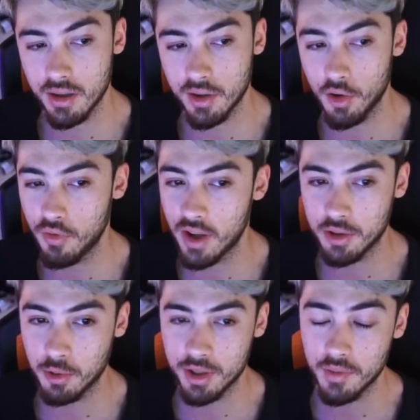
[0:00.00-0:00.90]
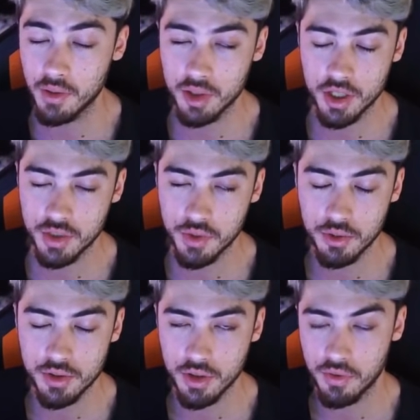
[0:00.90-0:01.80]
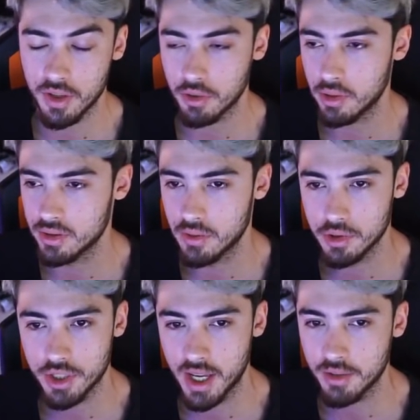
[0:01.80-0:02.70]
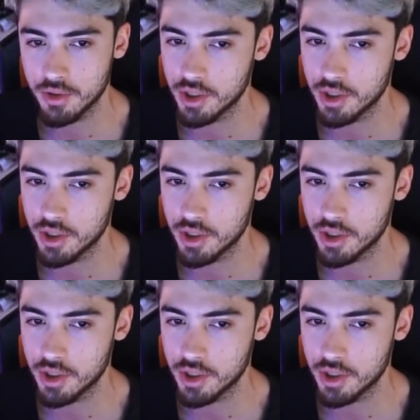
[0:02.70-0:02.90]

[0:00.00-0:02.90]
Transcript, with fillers: l'ho fatto quando avevo 10 views, l'ho fatto quando ne avevo 100,